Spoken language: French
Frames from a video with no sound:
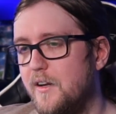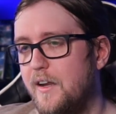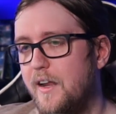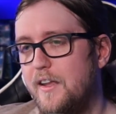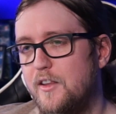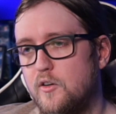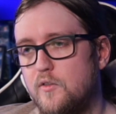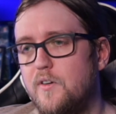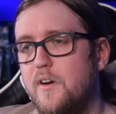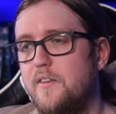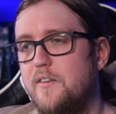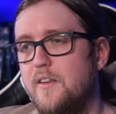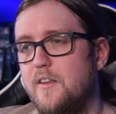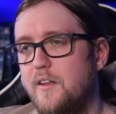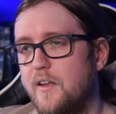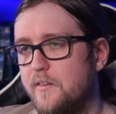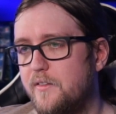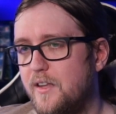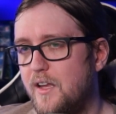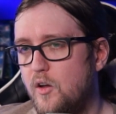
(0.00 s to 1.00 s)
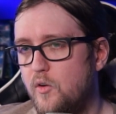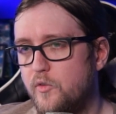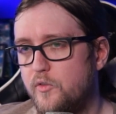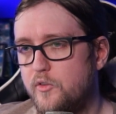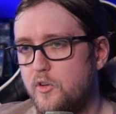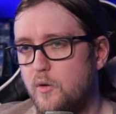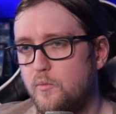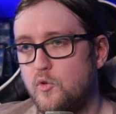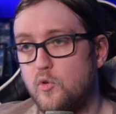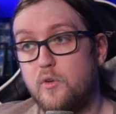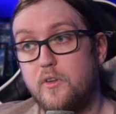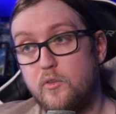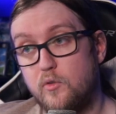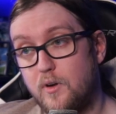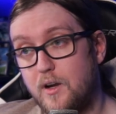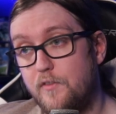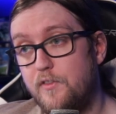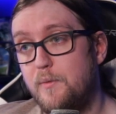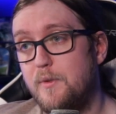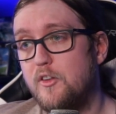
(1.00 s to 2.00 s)
Et donc on va essayer de lire ça ensemble. Donc ils
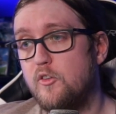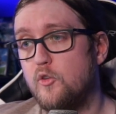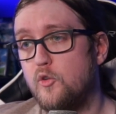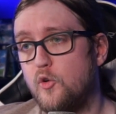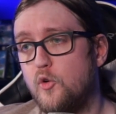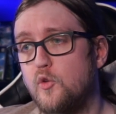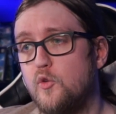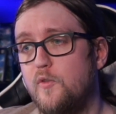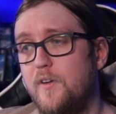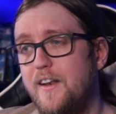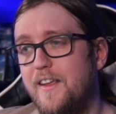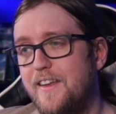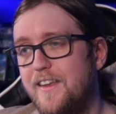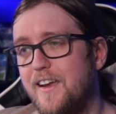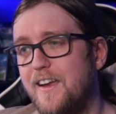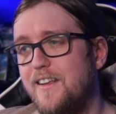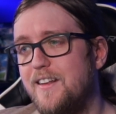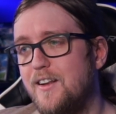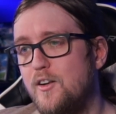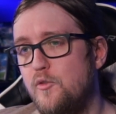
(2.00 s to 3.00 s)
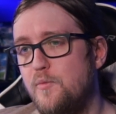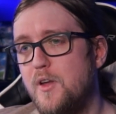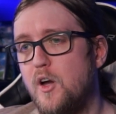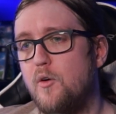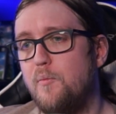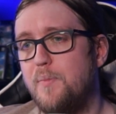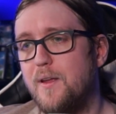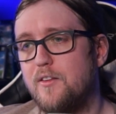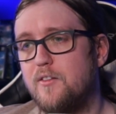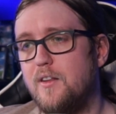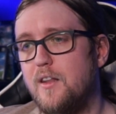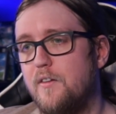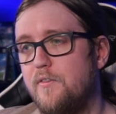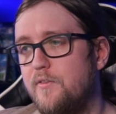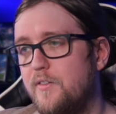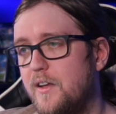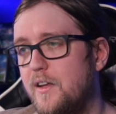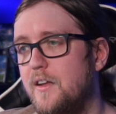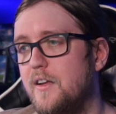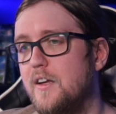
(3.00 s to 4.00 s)
sont ravis bien sûr de retrouver les guerriers de la lumière en personne
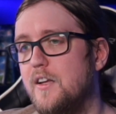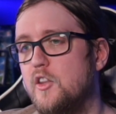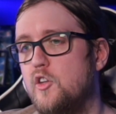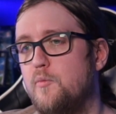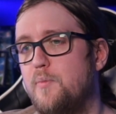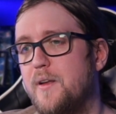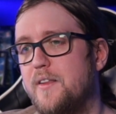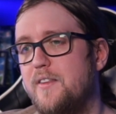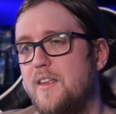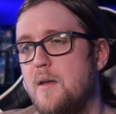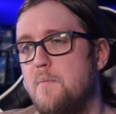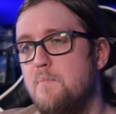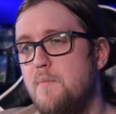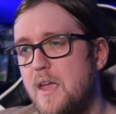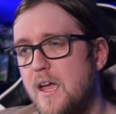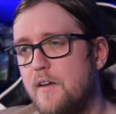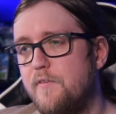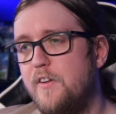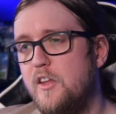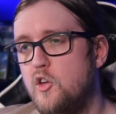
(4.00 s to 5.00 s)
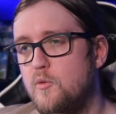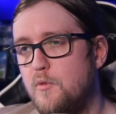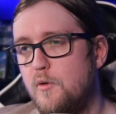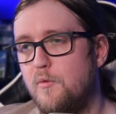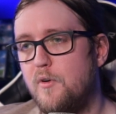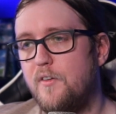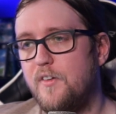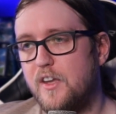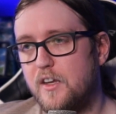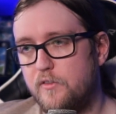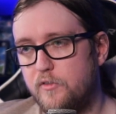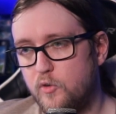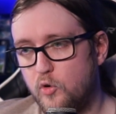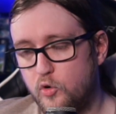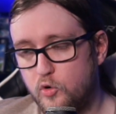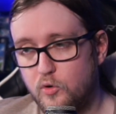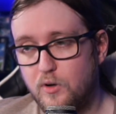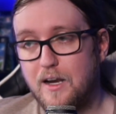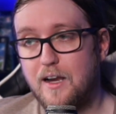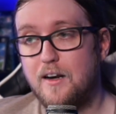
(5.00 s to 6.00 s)
afin de passer un merveilleux moment avec
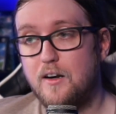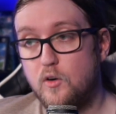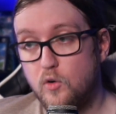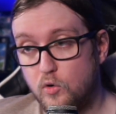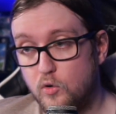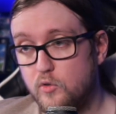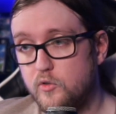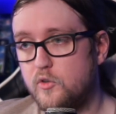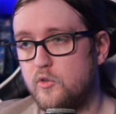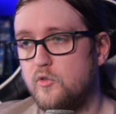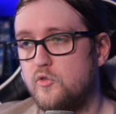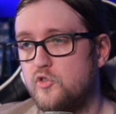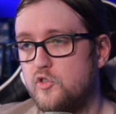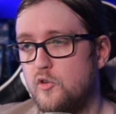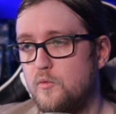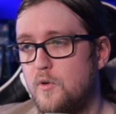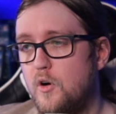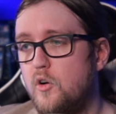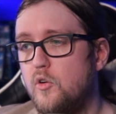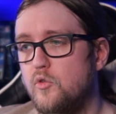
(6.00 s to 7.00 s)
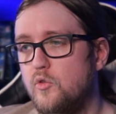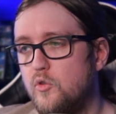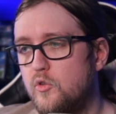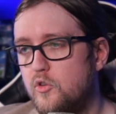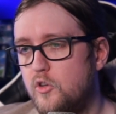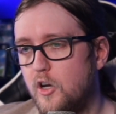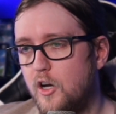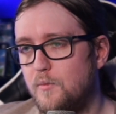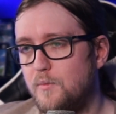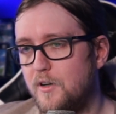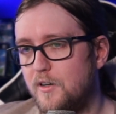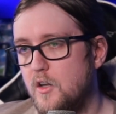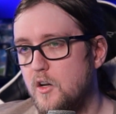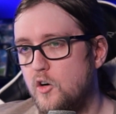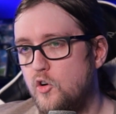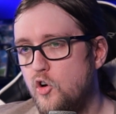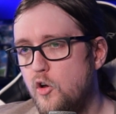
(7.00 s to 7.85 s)
eux à Londres justement en octobre.